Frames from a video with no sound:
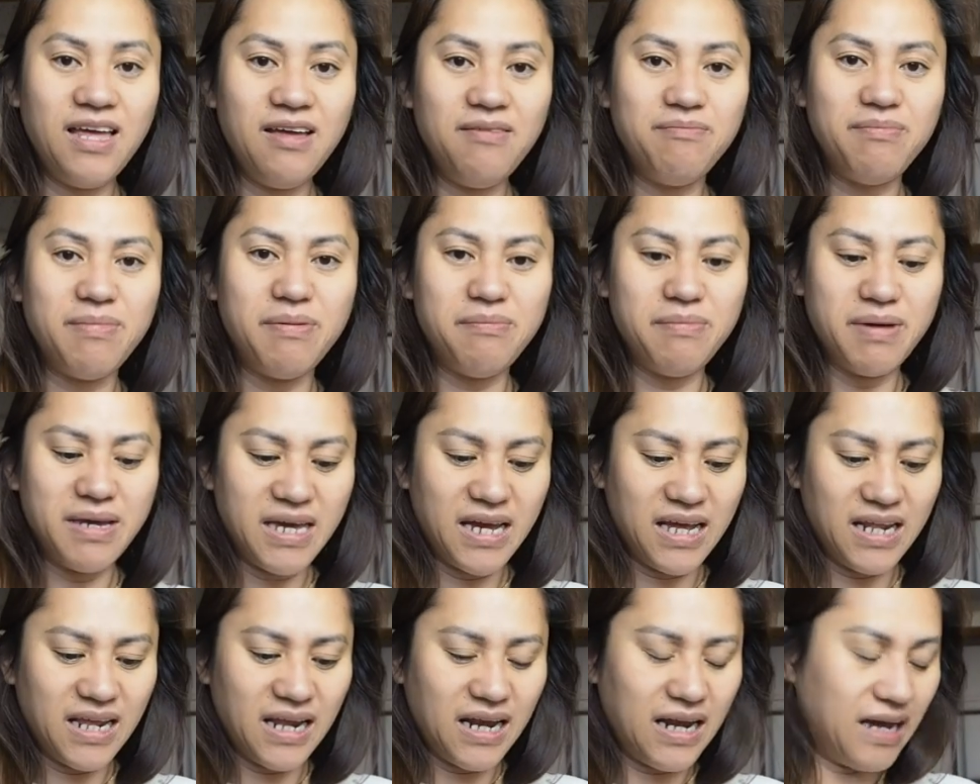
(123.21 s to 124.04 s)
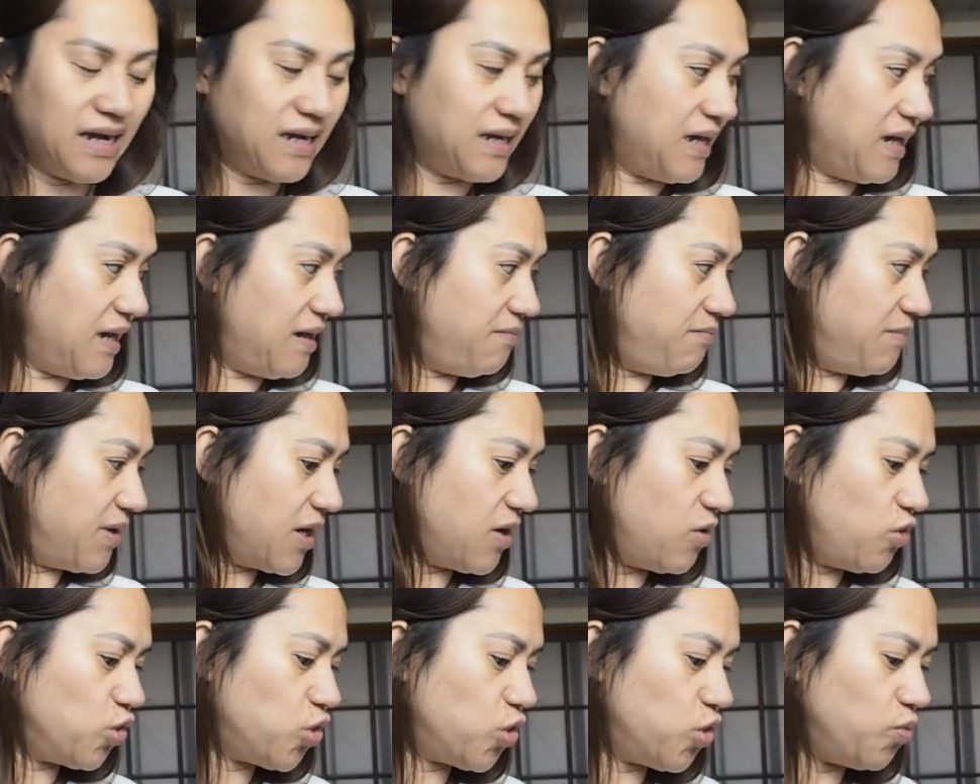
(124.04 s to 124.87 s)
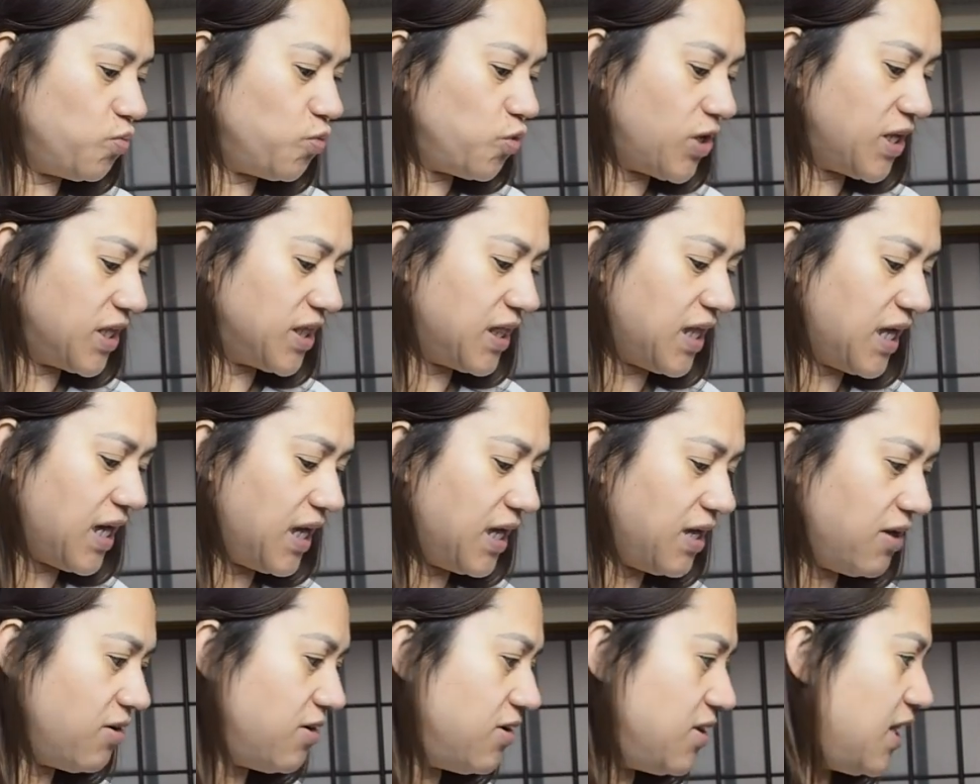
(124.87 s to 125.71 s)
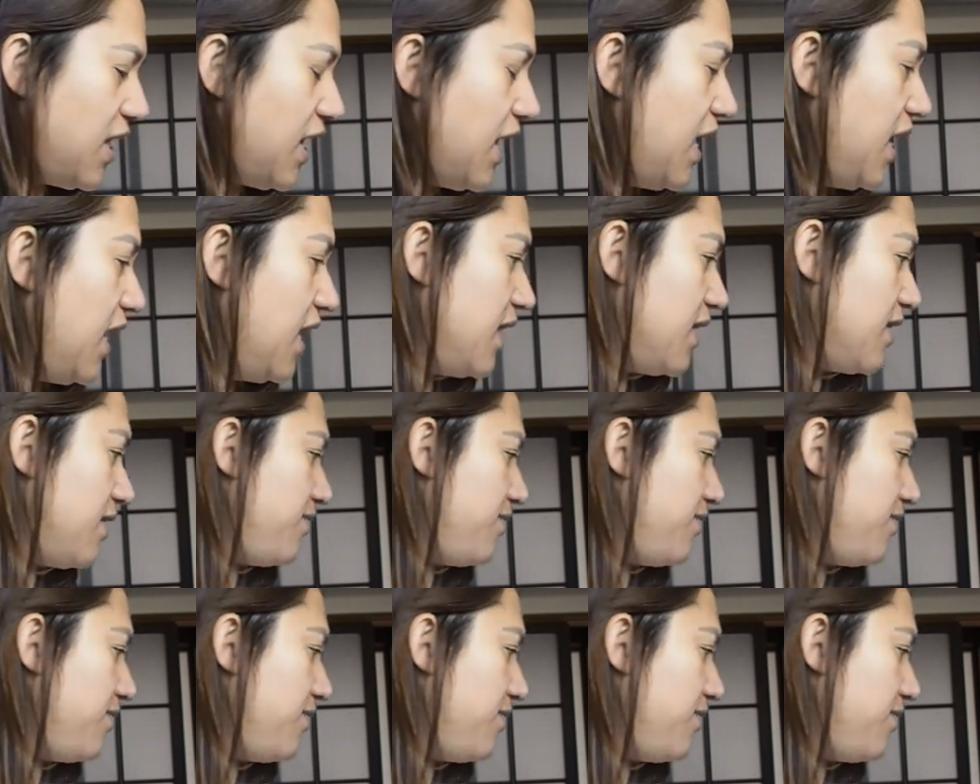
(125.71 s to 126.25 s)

Mamaya na lang nga, magluto muna tayo ng